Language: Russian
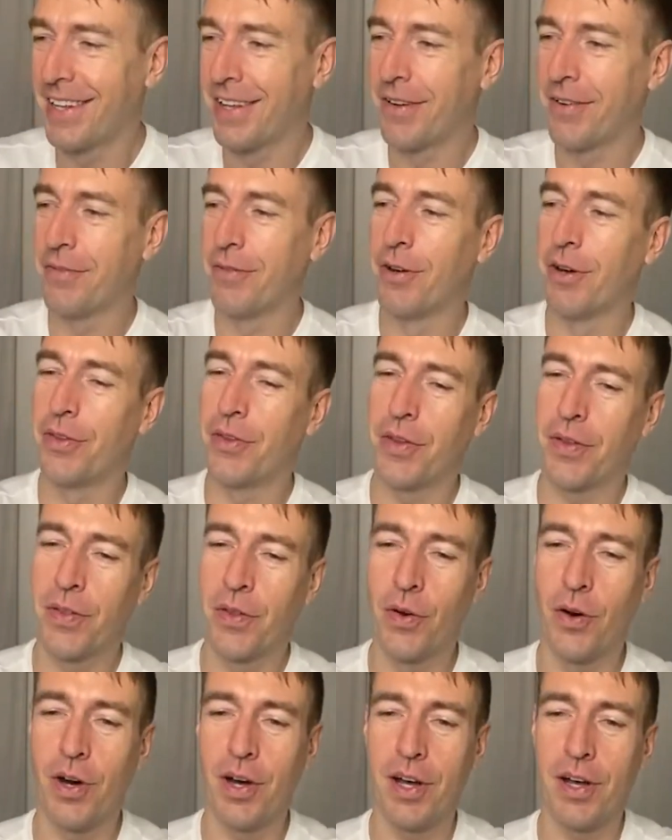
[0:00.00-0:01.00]
Вот.
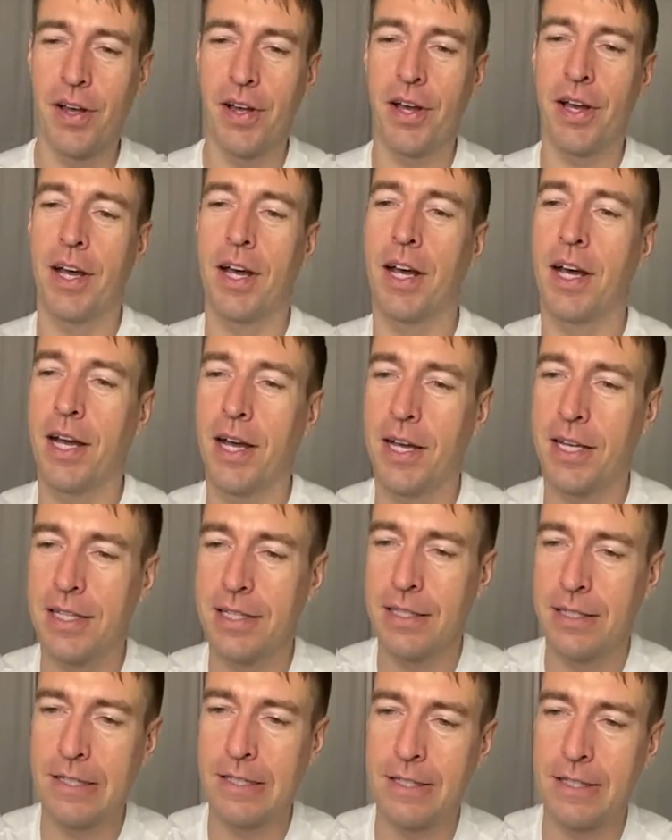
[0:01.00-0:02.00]
Но а,
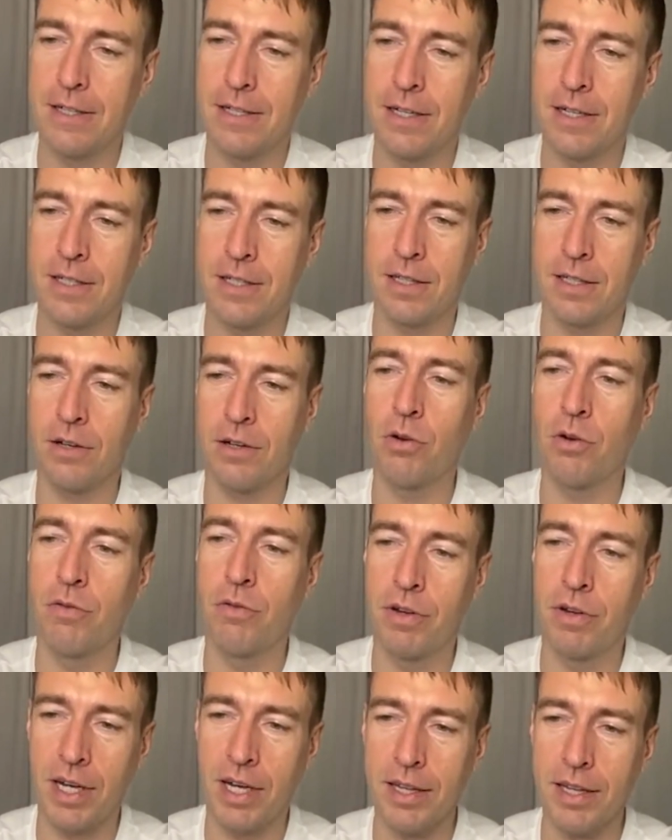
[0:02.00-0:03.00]
и это такой
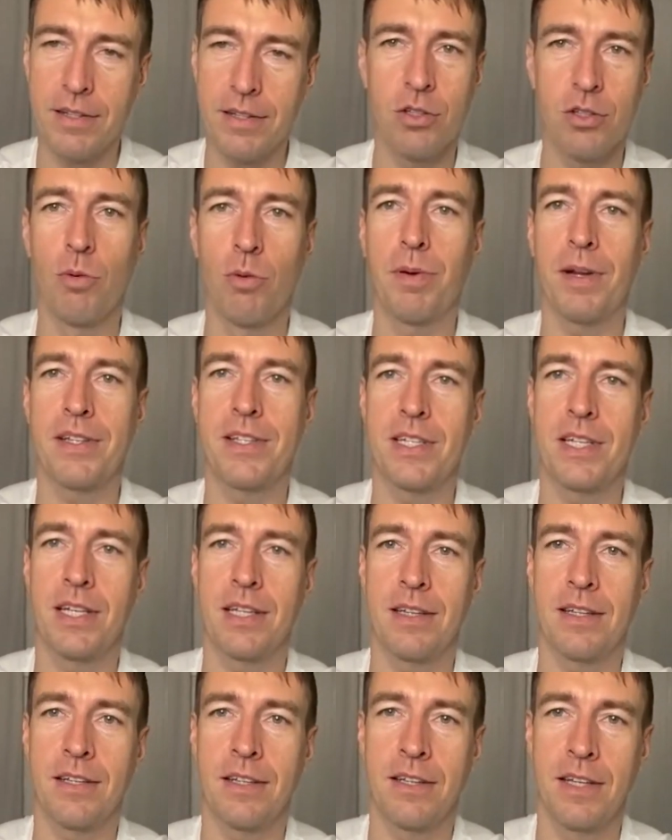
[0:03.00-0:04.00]
вариант
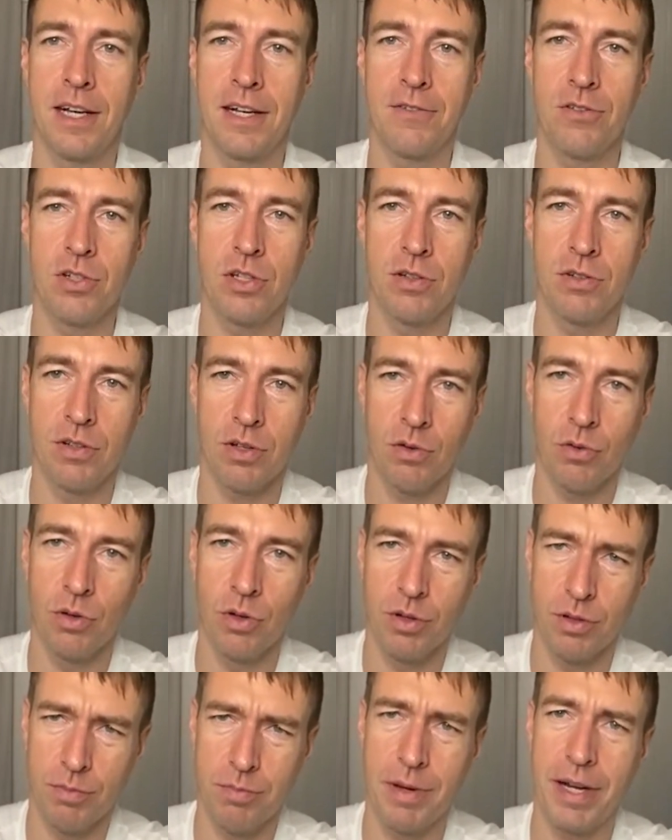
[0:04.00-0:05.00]
стопроцентный, да, если ты
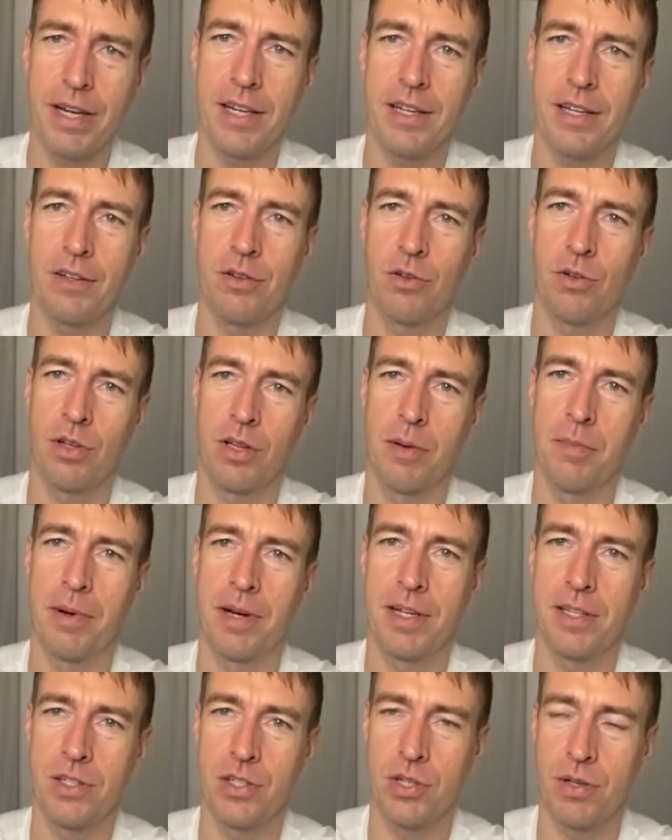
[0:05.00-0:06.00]
такой парень, который
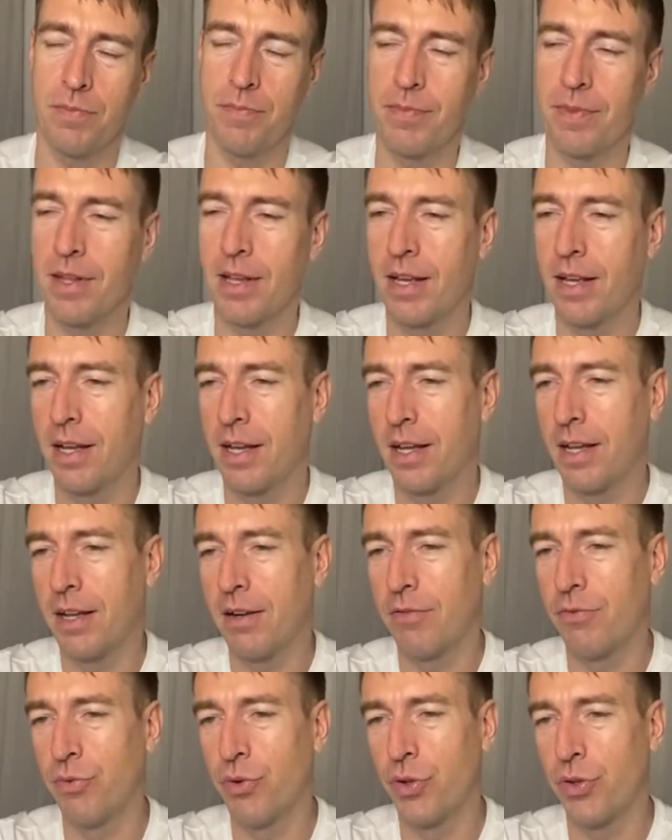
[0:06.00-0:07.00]
ломается.
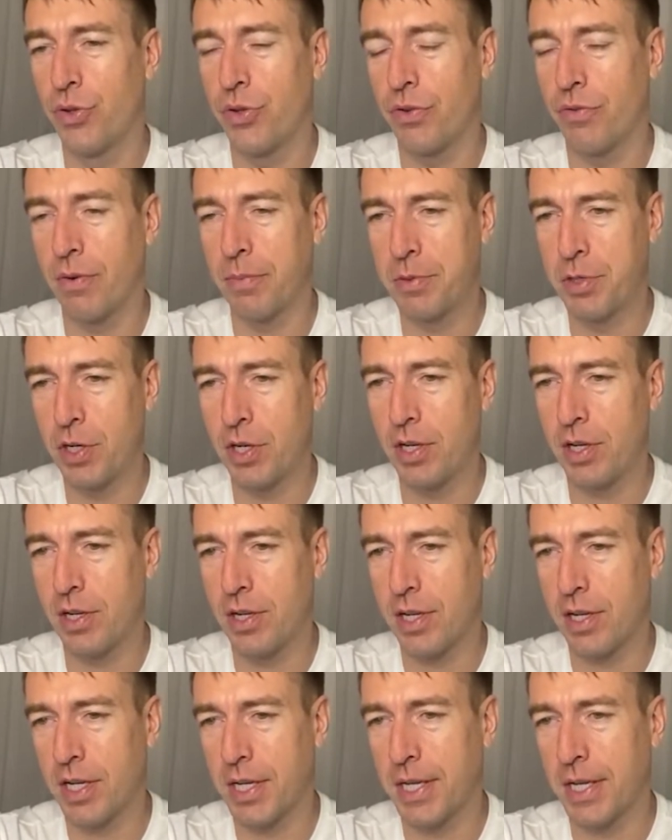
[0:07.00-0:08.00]
Вот.
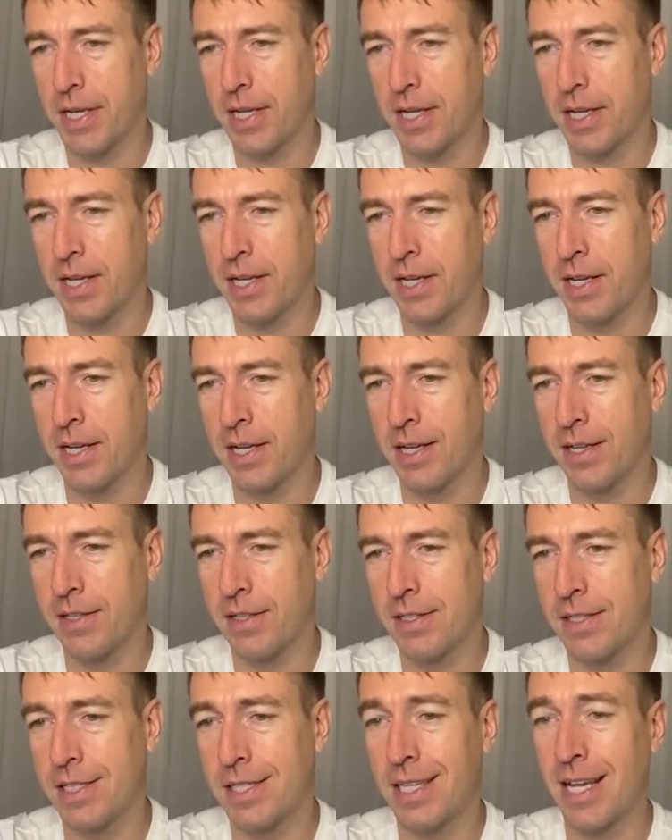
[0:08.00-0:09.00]
Вообще,
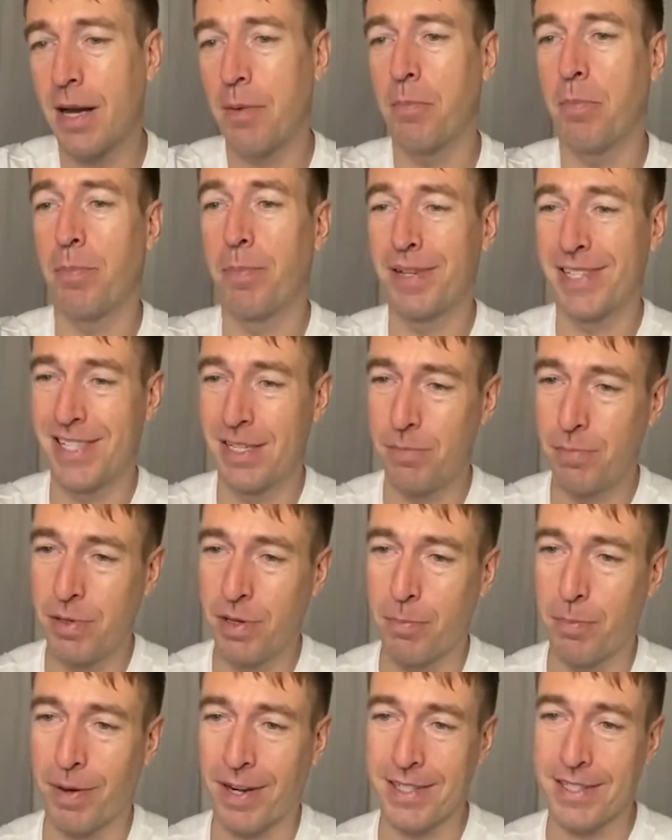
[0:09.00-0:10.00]
э, сам по
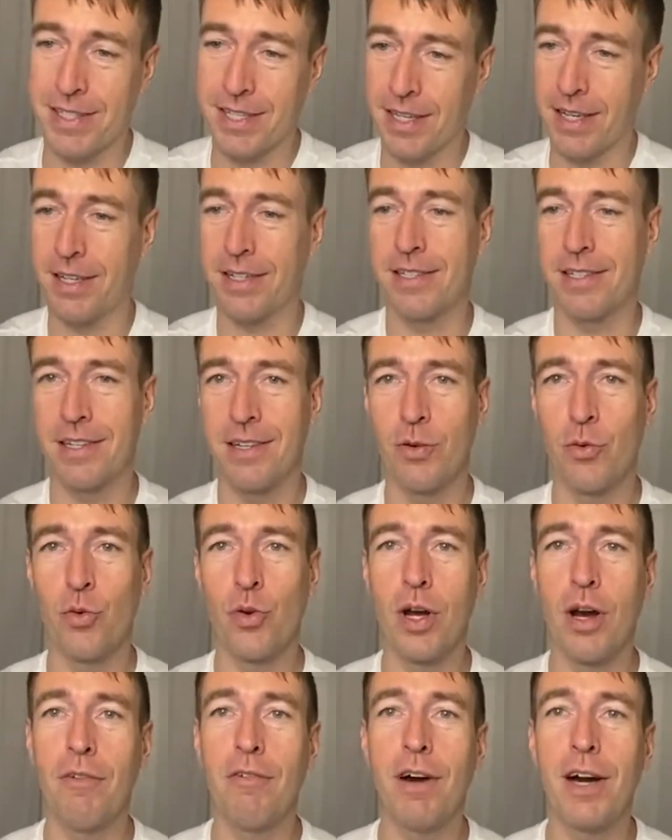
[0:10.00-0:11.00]
себе процесс
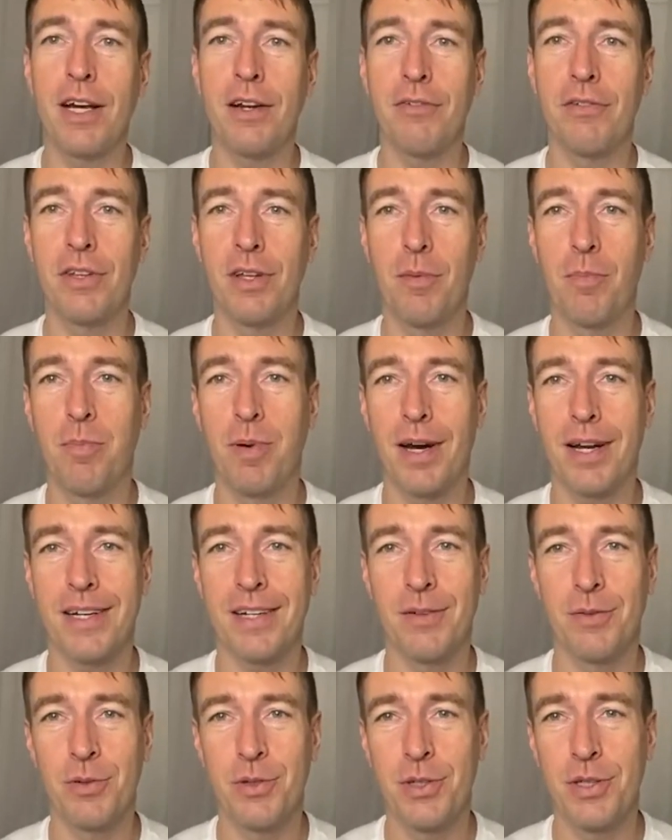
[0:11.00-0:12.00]
уговаривания
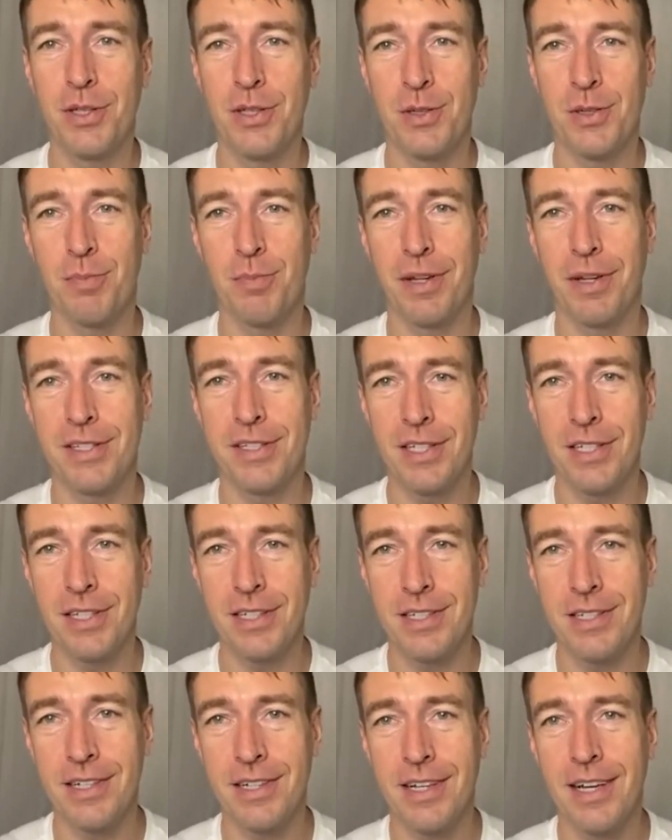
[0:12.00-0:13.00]
парня уйти не
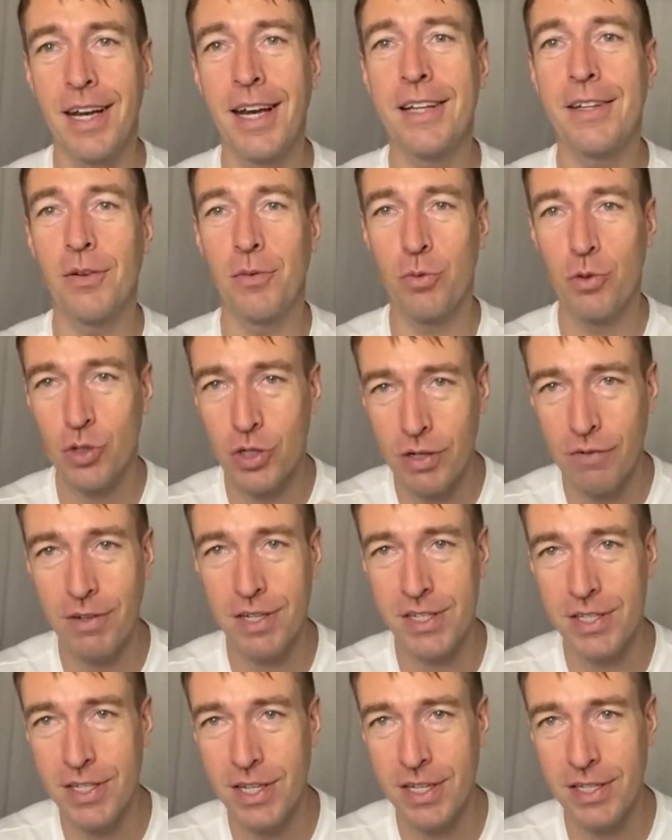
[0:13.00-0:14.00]
заплатить, это уже
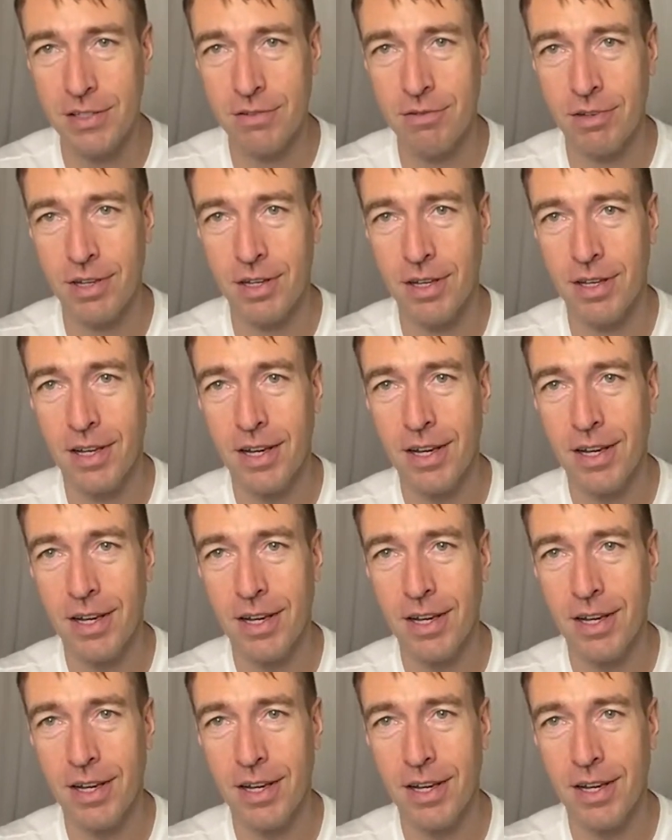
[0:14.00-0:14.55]
воздействие